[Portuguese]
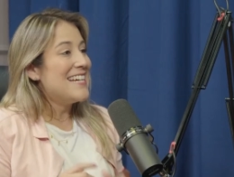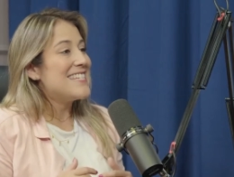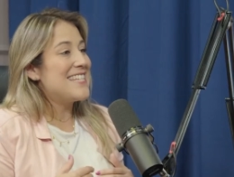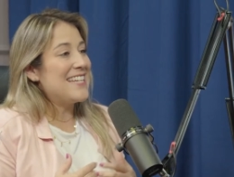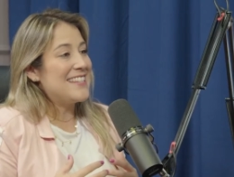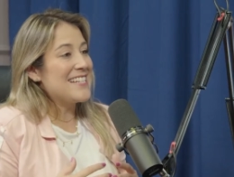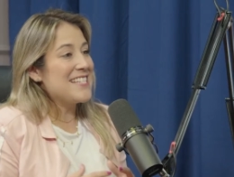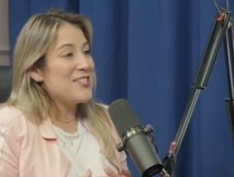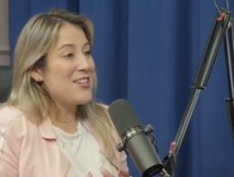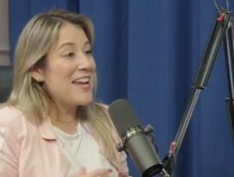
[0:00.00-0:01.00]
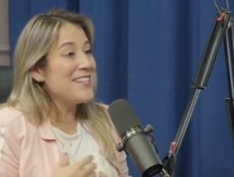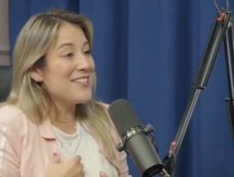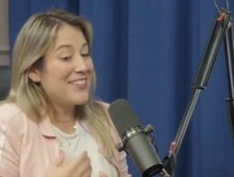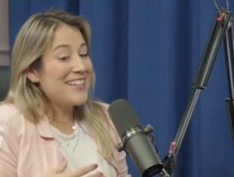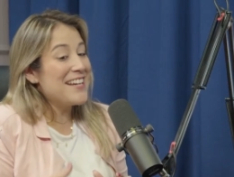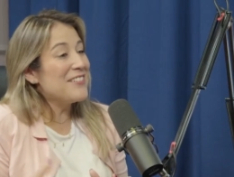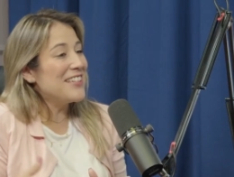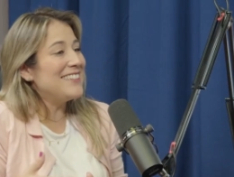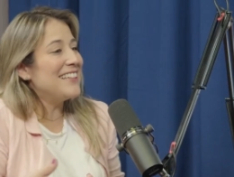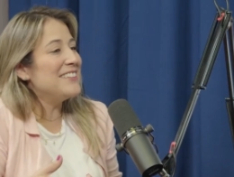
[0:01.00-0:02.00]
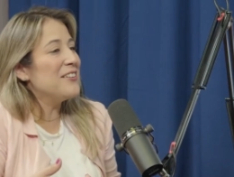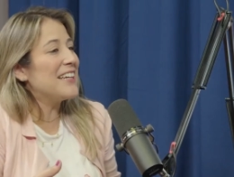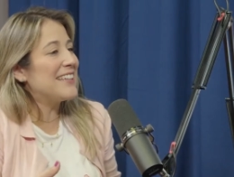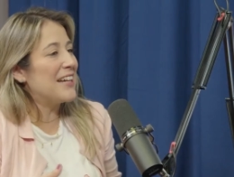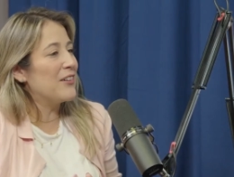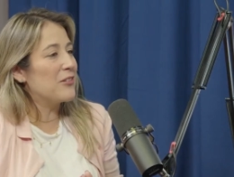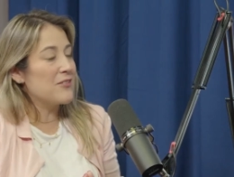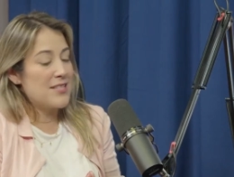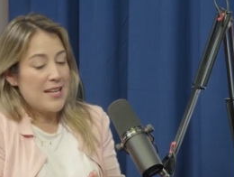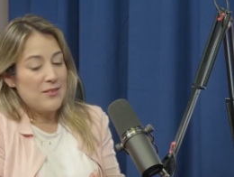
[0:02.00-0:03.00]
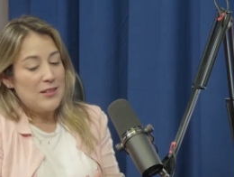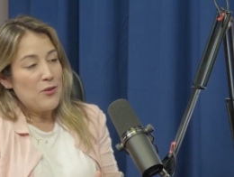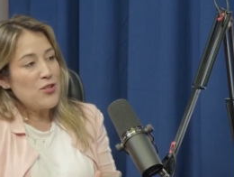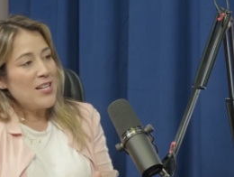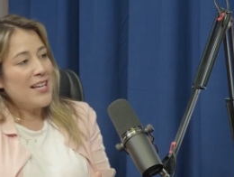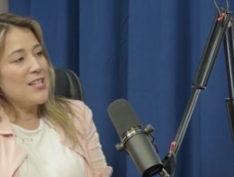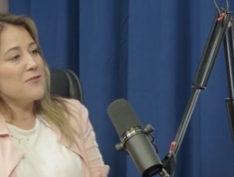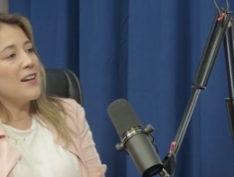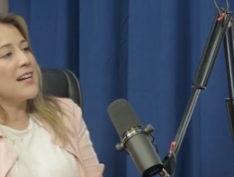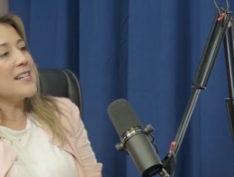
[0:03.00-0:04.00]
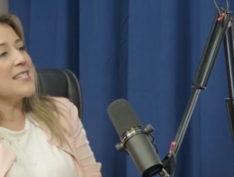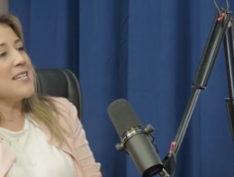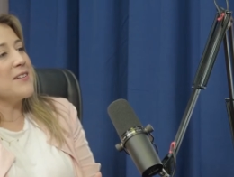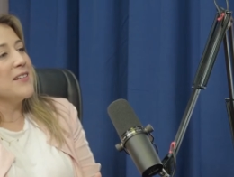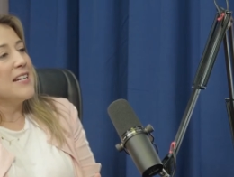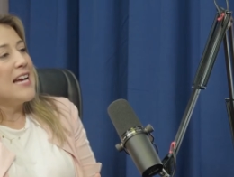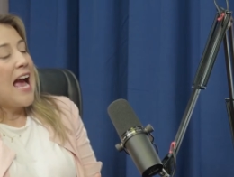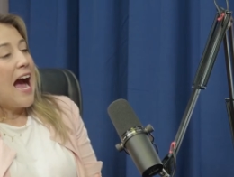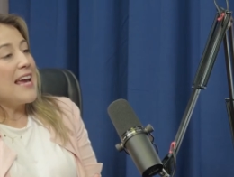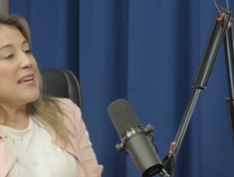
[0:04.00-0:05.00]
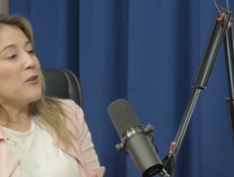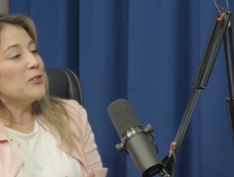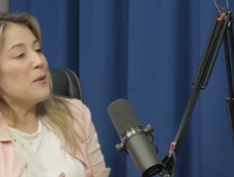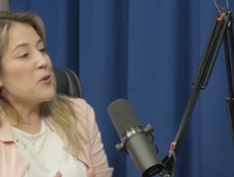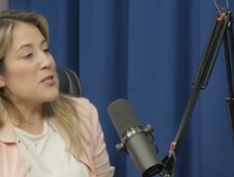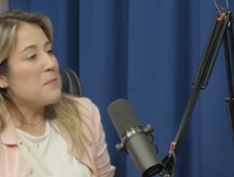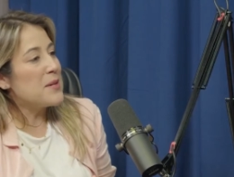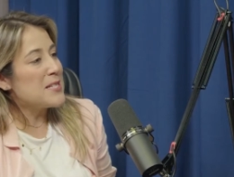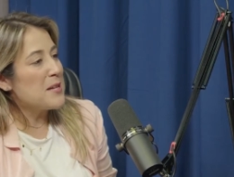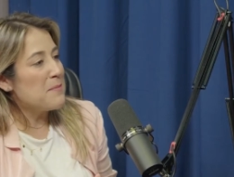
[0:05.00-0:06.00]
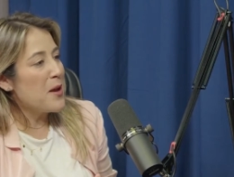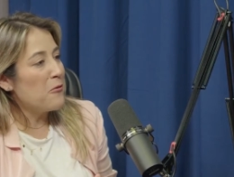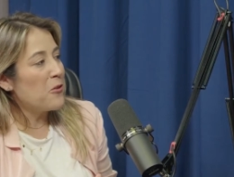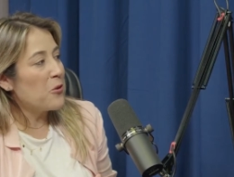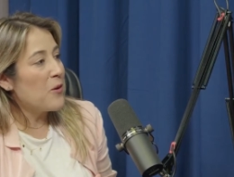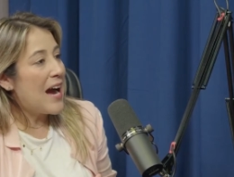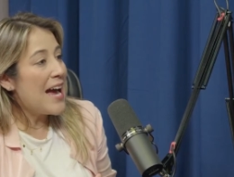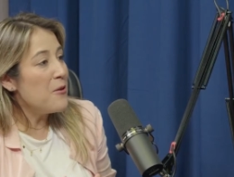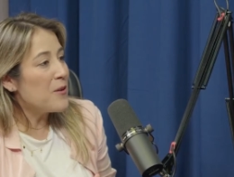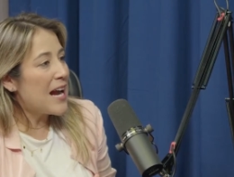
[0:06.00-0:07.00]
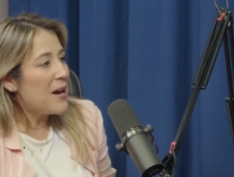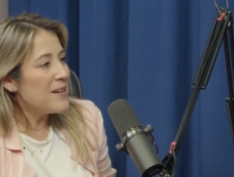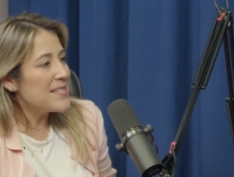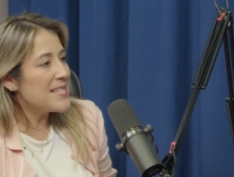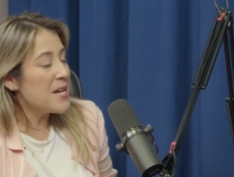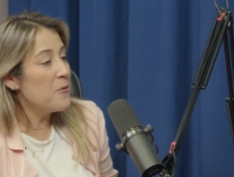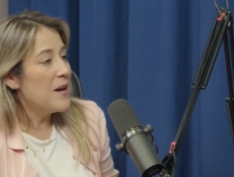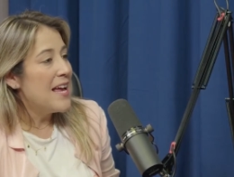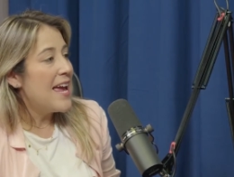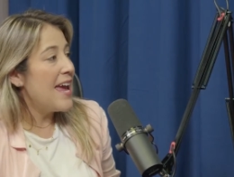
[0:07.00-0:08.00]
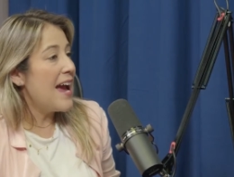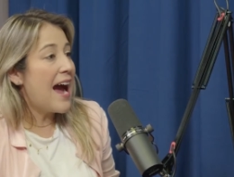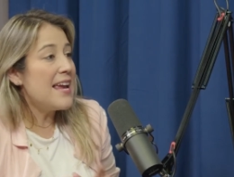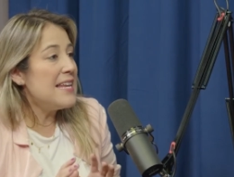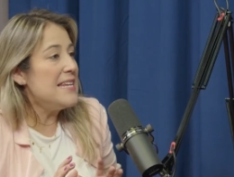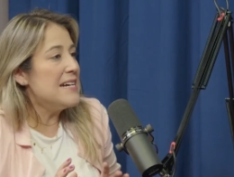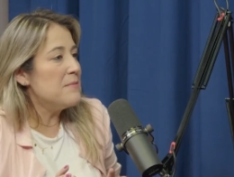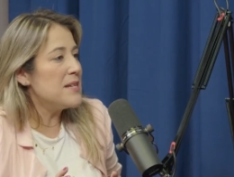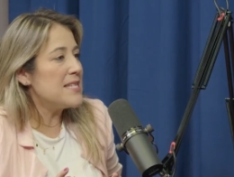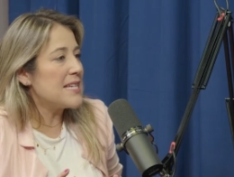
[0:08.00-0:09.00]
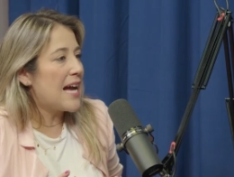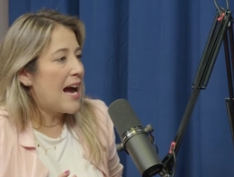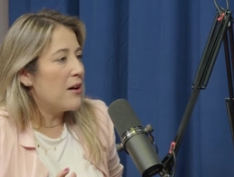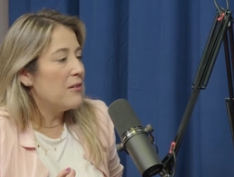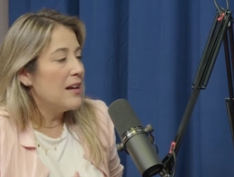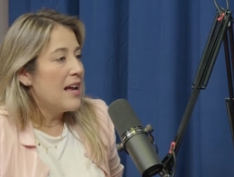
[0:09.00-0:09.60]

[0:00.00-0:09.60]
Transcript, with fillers: ser intransigente, eu queria entender o que estava acontecendo. Então eu cheguei devagarzinho. Aí quando a moça percebeu, falou: "Ai, o carro é seu? É, ah, ele ama esse carro".